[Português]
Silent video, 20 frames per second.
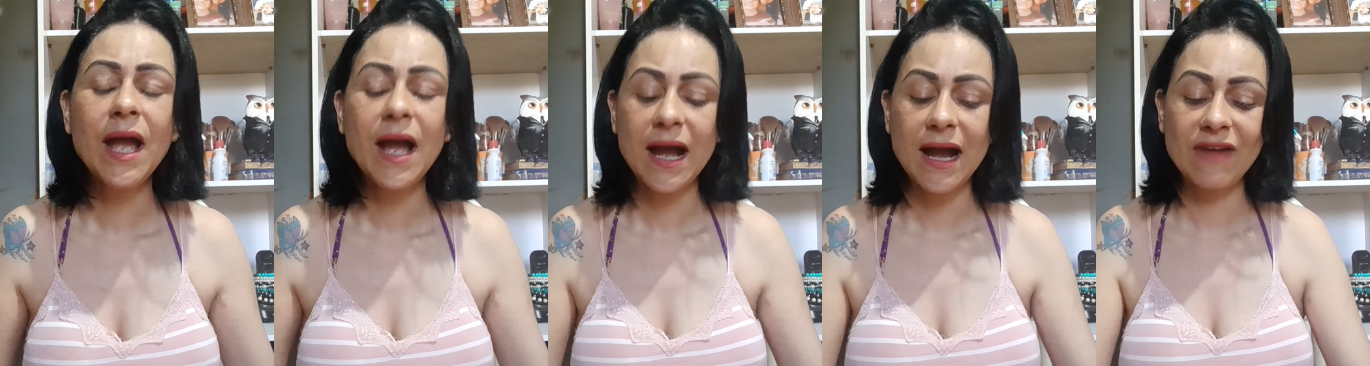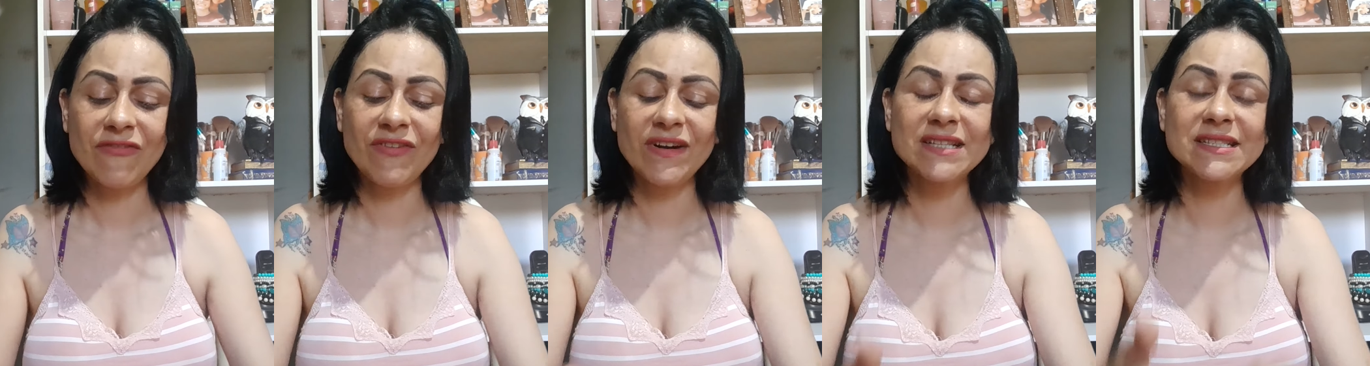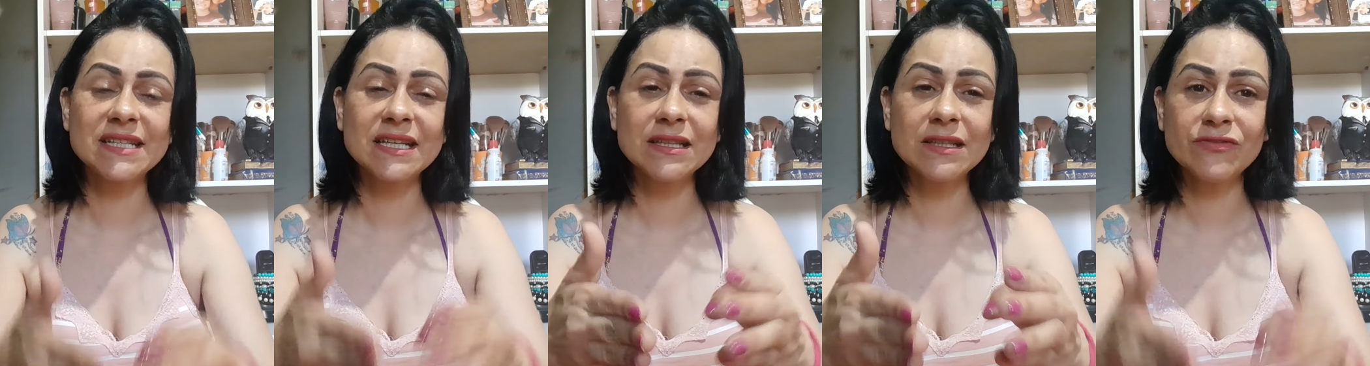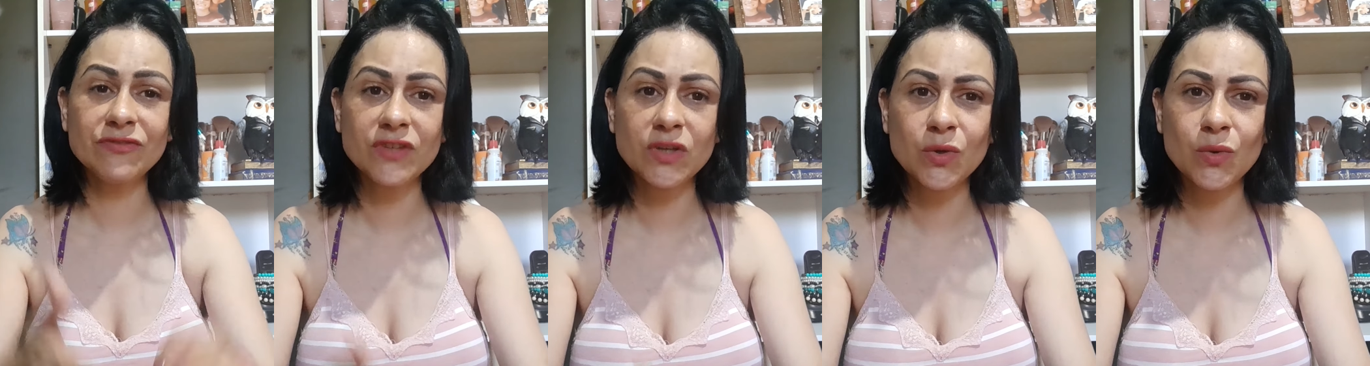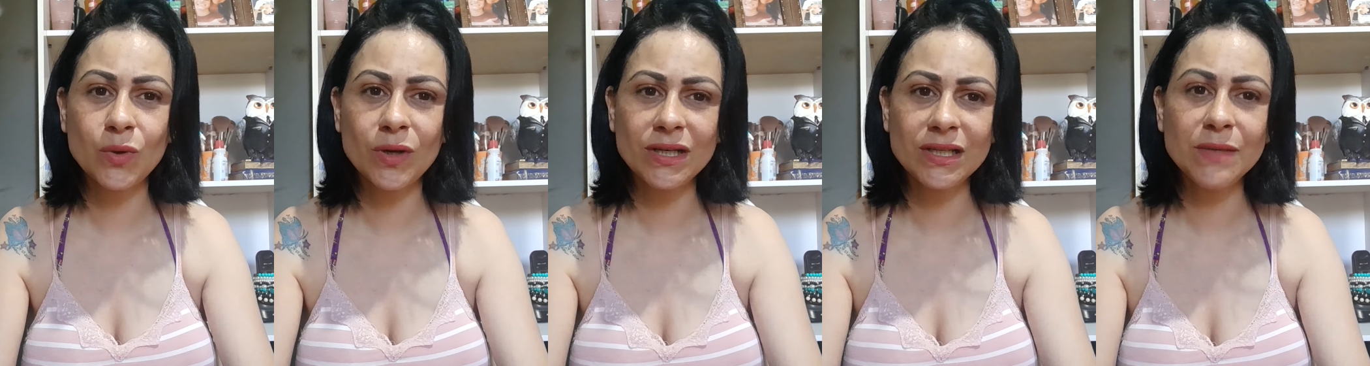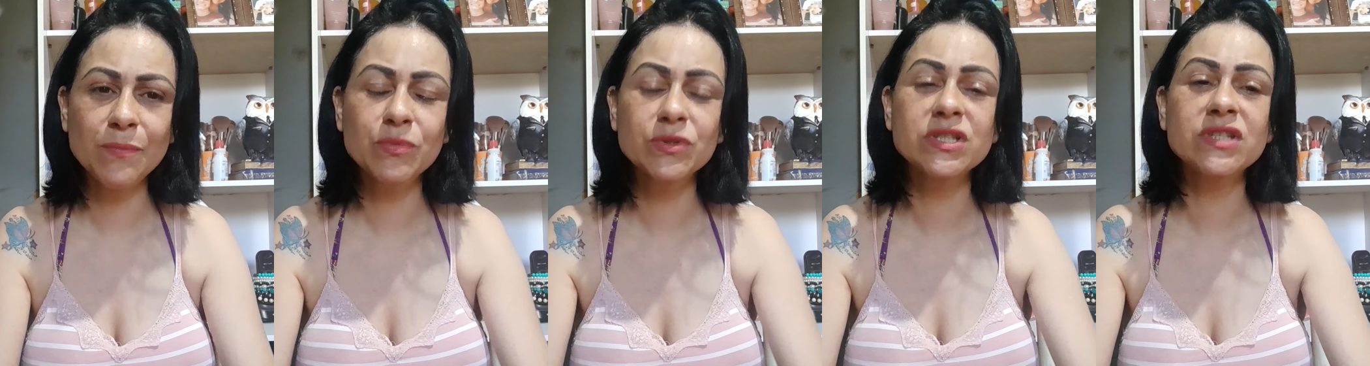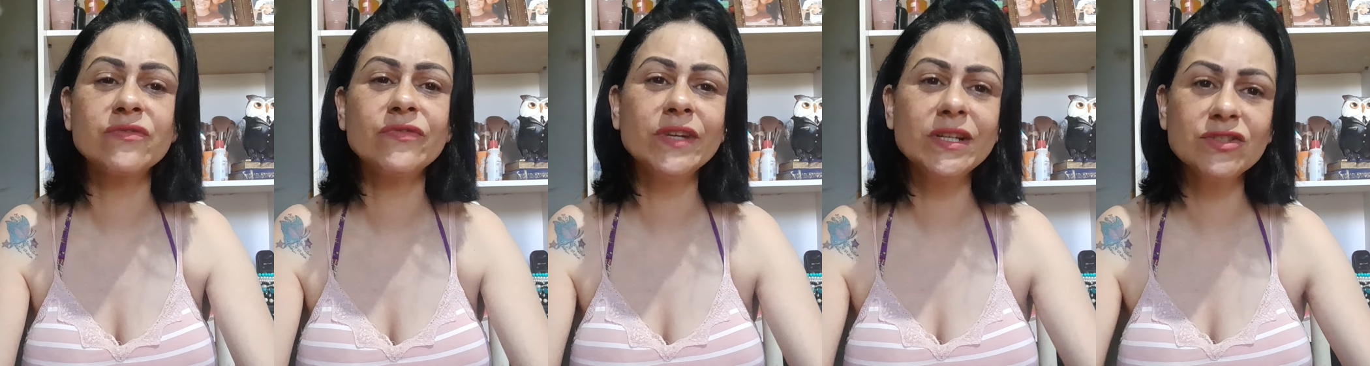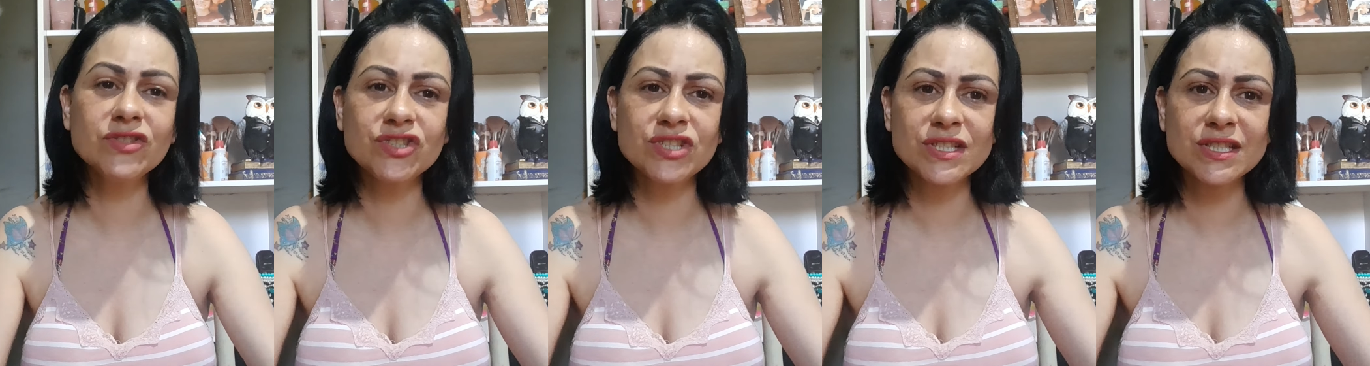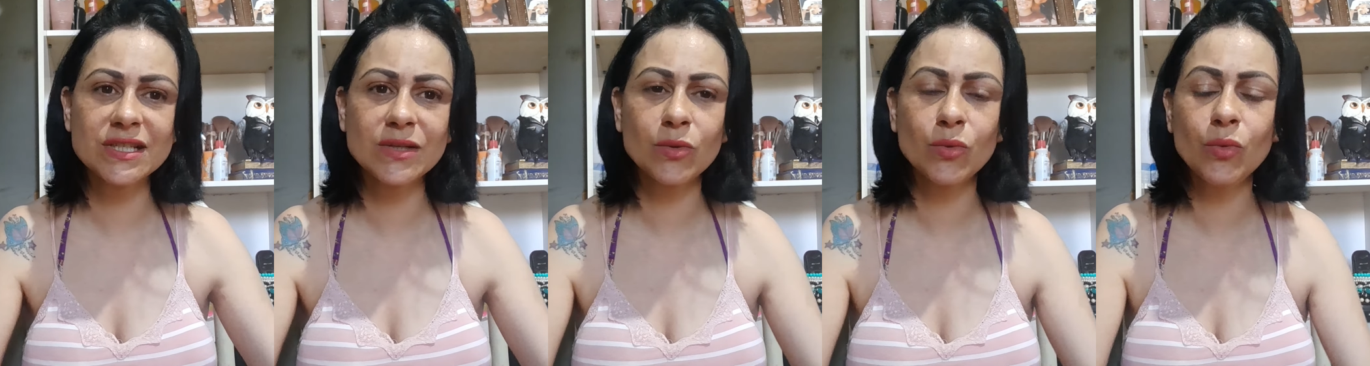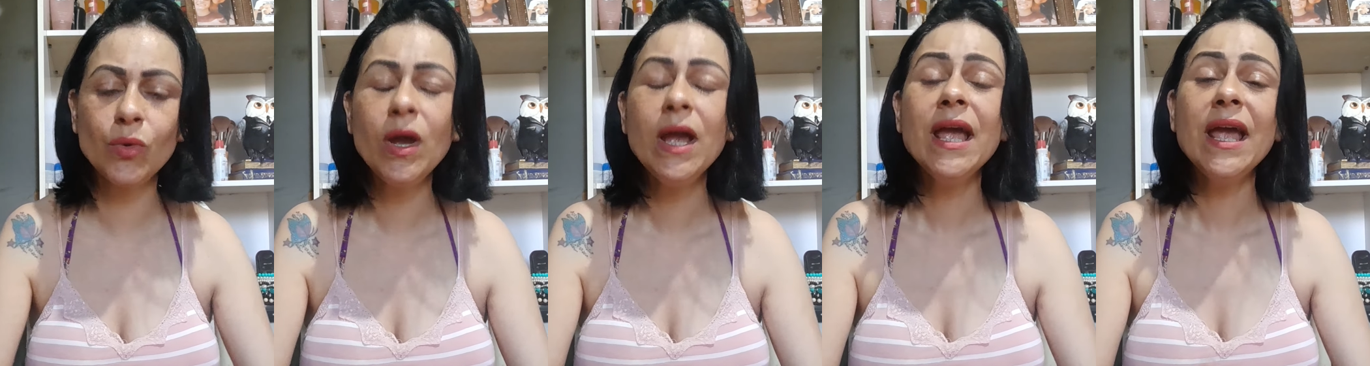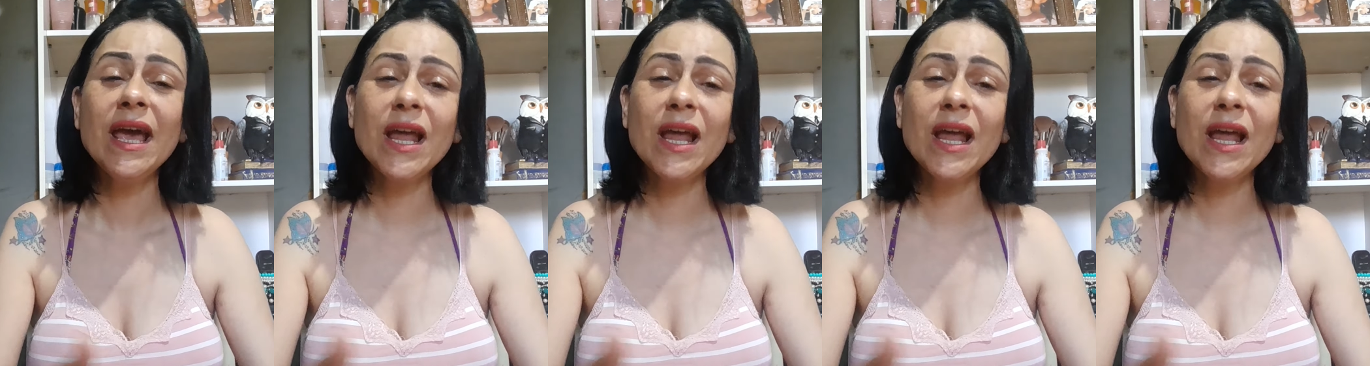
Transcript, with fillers: A fazenda ficou ali pros filhos de Zilu.